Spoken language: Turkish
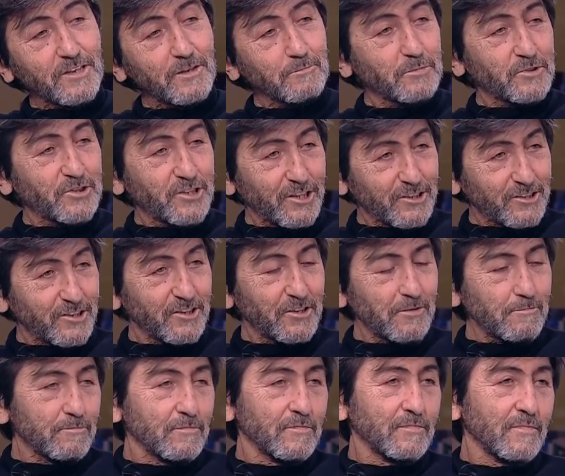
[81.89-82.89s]
Ya bir çek
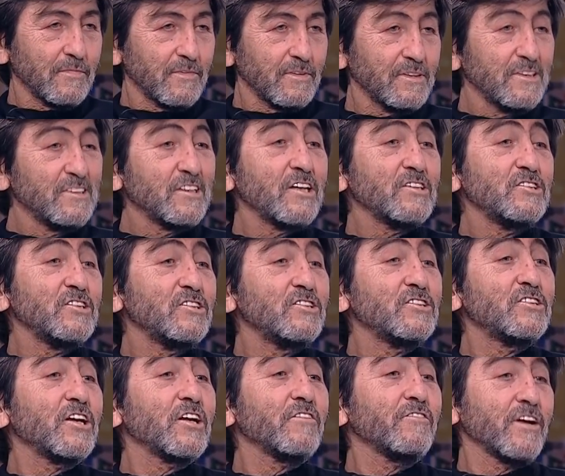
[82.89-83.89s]
dedim. İnan
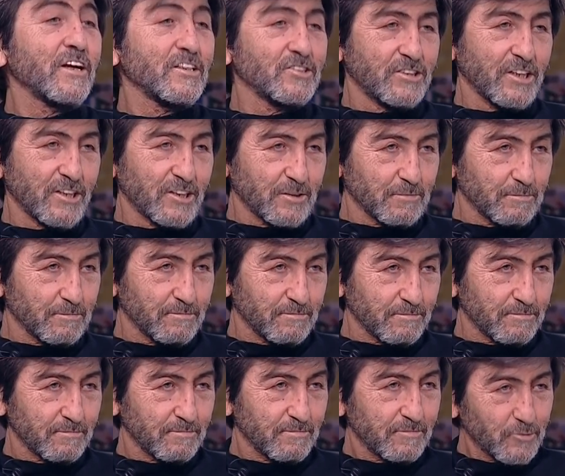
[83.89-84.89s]
yedi kere falan çektim.
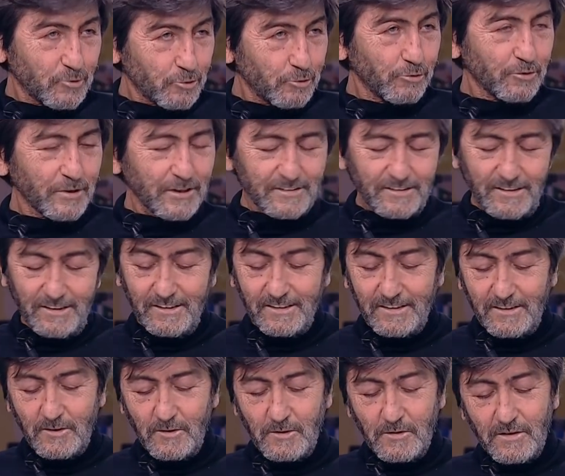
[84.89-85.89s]
Duruyor zaten.
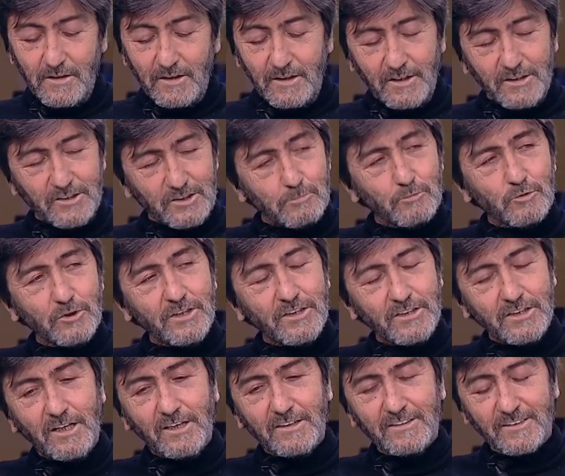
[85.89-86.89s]
Şimdi
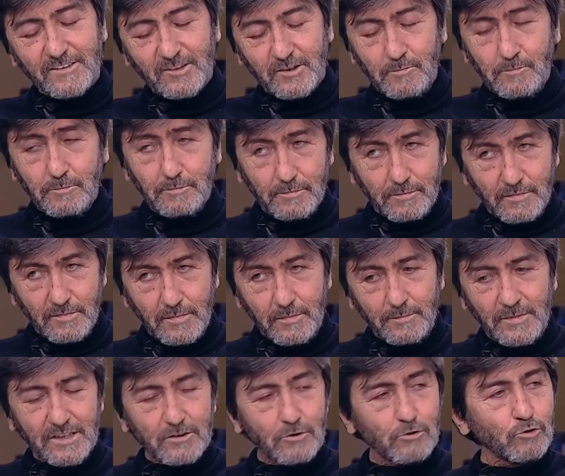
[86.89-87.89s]
bunları niye anlattım?
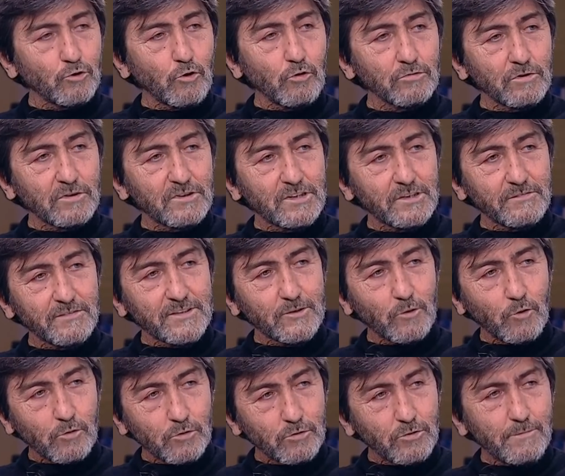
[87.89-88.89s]
Biraz önce Odu
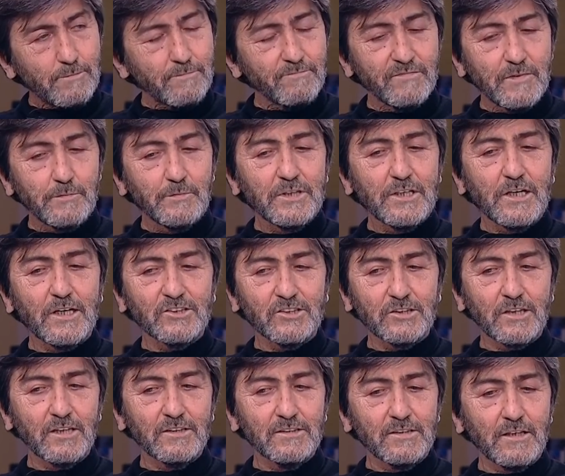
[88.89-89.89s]
TV'de okudum ve
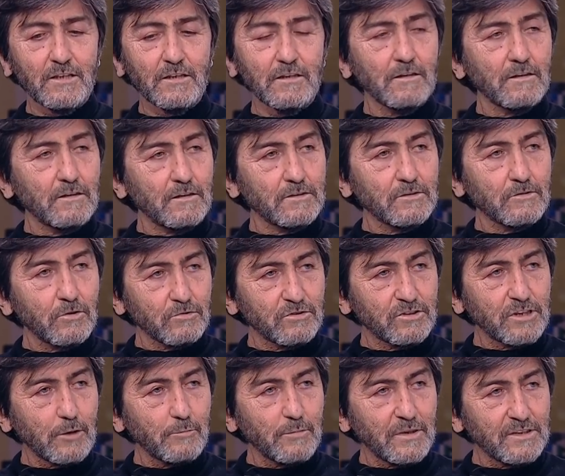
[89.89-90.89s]
birkaç tane de e,
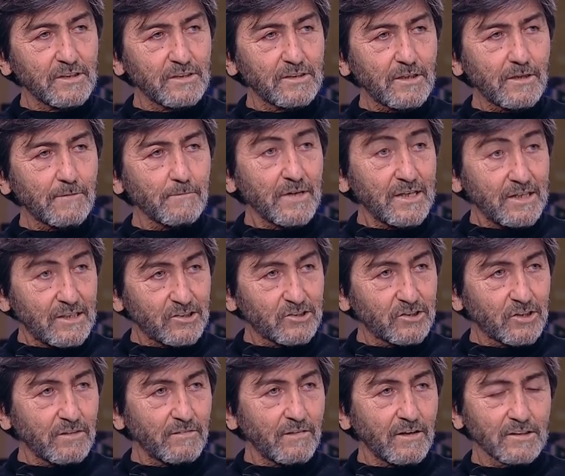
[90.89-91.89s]
sosyal medyada
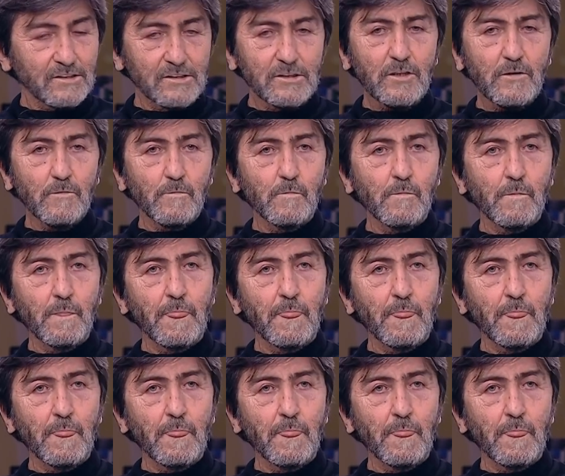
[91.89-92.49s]
eleştiri vardı.